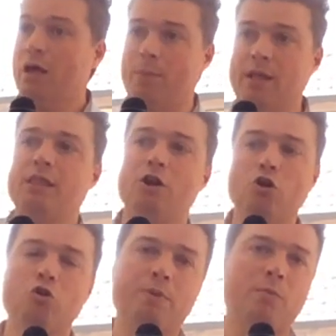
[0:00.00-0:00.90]
E mentre
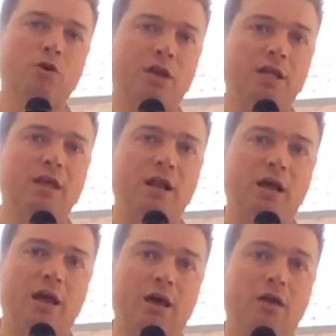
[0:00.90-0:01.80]
noi dobbiamo
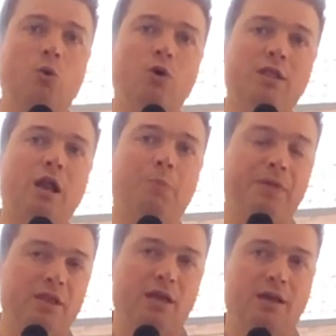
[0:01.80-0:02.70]
chiedere a chi guida il
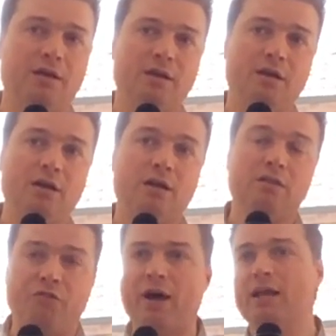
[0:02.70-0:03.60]
PD
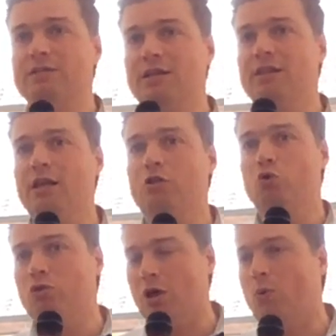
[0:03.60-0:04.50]
di fare sentire
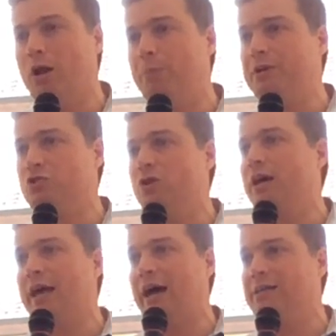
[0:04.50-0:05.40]
tutte quelle
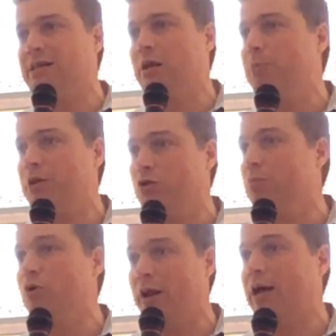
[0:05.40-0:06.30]
persone a casa nel periodo
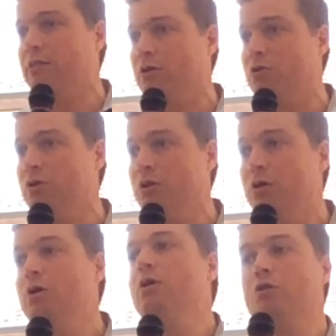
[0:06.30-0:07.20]
democratico,
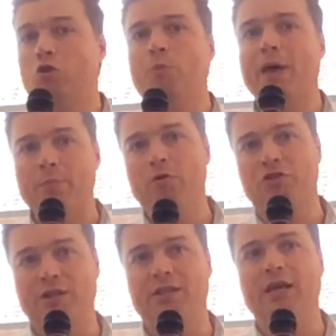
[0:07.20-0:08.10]
dobbiamo
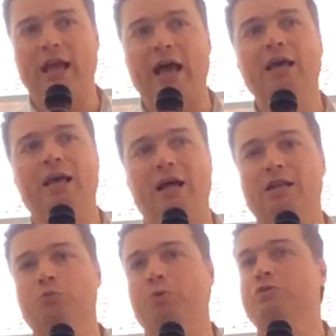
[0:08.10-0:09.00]
sentire anche la
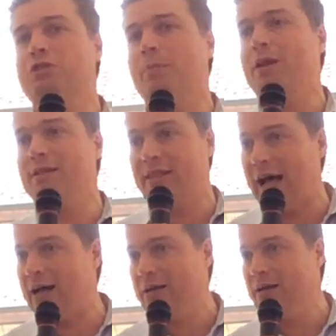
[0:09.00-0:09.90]

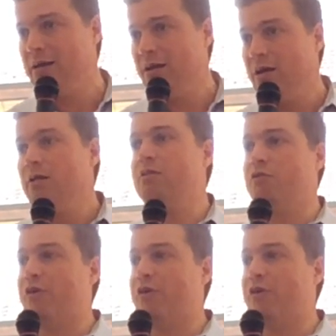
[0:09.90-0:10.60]
responsabilità di